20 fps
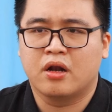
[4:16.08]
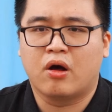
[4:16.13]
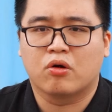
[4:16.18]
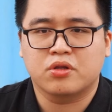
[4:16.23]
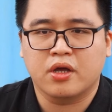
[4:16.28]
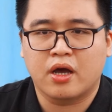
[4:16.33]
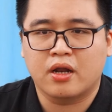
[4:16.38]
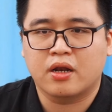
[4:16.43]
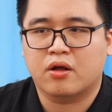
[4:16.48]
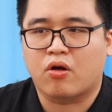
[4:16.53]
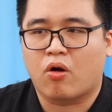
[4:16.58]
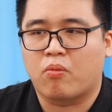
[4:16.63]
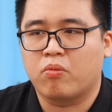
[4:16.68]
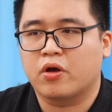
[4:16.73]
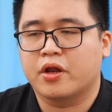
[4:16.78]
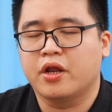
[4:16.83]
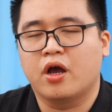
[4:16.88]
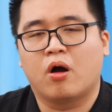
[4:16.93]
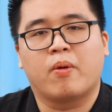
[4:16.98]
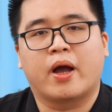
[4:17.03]
Thì đầu tiên thì có một
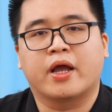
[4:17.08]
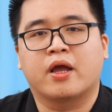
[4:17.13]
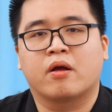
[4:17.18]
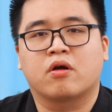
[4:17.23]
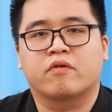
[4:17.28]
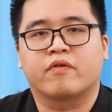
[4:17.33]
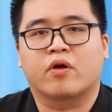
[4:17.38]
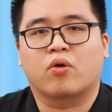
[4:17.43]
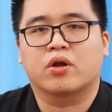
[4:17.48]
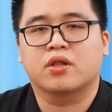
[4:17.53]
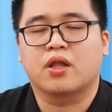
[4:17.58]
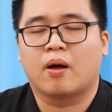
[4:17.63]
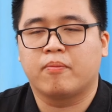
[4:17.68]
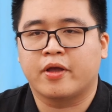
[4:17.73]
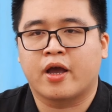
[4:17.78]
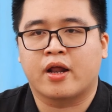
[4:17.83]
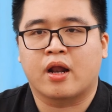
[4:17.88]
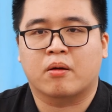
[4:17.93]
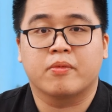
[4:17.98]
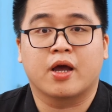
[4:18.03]
cái điều mà anh em cần phải quan tâm
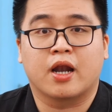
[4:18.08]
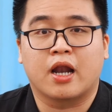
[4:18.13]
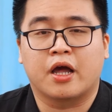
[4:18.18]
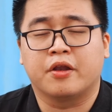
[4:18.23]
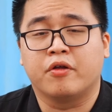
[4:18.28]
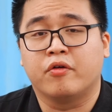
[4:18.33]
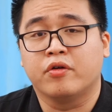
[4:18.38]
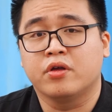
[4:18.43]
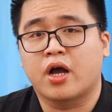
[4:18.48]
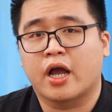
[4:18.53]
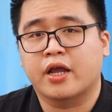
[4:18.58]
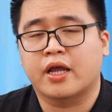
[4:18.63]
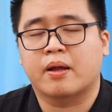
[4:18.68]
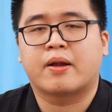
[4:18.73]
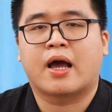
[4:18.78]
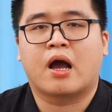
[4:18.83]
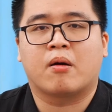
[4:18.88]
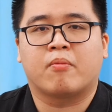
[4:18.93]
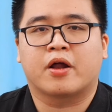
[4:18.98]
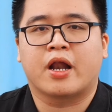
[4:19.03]
nhỉ, đặc biệt là nếu những anh
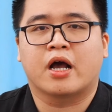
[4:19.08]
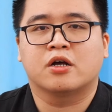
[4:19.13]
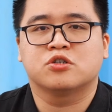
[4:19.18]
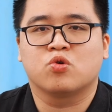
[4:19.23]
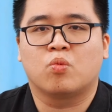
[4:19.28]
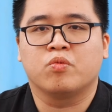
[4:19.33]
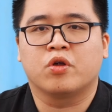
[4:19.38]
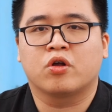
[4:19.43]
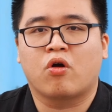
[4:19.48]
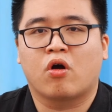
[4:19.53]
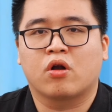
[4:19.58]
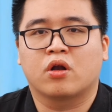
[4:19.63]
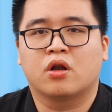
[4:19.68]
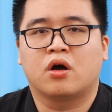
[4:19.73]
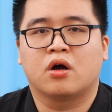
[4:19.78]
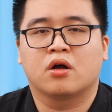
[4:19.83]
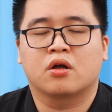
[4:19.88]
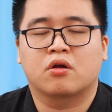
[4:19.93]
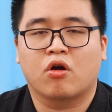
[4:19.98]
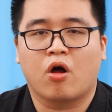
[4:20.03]
em nào mà đang dùng những con
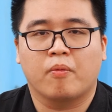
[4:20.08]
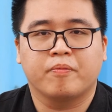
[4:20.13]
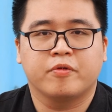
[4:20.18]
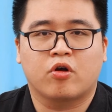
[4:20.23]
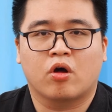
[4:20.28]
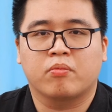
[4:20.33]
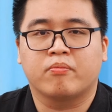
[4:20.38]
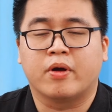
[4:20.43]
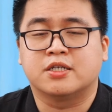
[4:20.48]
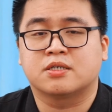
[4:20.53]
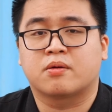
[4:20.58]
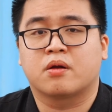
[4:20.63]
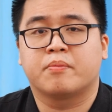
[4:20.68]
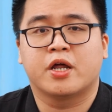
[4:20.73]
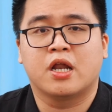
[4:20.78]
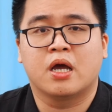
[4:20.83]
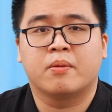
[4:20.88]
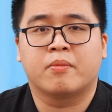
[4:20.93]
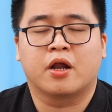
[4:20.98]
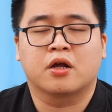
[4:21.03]
uh, crop như con bảy trăm năm
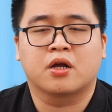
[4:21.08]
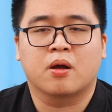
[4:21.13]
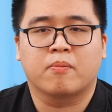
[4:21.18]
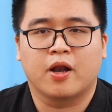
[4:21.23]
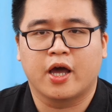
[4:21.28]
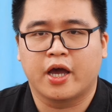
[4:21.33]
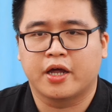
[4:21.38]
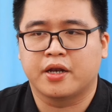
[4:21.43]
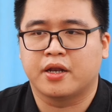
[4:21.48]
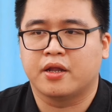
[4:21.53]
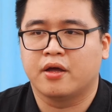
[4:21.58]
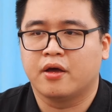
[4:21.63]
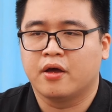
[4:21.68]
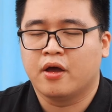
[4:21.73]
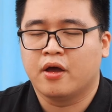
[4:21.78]
mươi D mà nâng cấp lên.